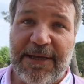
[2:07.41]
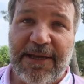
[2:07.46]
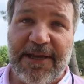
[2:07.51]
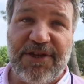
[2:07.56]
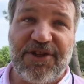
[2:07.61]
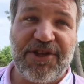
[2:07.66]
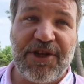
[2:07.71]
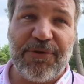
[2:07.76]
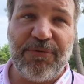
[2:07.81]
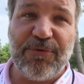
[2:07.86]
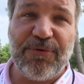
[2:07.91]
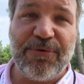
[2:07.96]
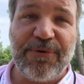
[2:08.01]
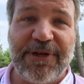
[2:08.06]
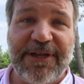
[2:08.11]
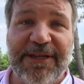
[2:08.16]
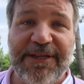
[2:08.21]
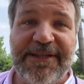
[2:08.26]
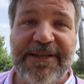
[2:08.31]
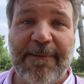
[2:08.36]
et chez nous,
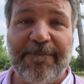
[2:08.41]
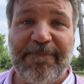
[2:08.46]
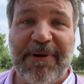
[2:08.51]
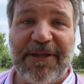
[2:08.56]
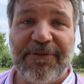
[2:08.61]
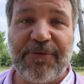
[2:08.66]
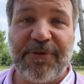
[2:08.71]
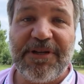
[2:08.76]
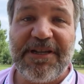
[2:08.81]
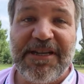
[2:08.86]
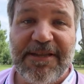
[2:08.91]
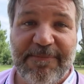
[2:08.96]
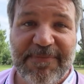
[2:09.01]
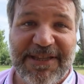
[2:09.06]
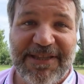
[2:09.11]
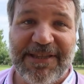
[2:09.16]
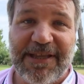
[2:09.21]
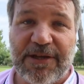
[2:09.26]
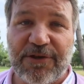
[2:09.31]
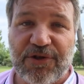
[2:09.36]
il n'y a pas de
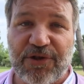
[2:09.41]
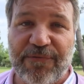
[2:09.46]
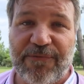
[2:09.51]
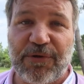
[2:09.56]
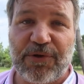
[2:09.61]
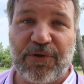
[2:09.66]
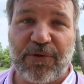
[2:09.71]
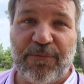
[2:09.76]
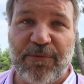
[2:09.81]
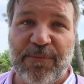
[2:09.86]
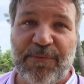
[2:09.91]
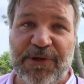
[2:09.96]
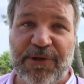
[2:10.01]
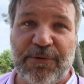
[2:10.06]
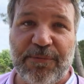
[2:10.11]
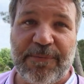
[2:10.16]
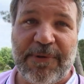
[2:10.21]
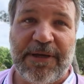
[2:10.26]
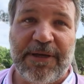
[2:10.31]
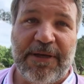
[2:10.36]
limite d'âge de votre
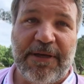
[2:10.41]
mobilhome.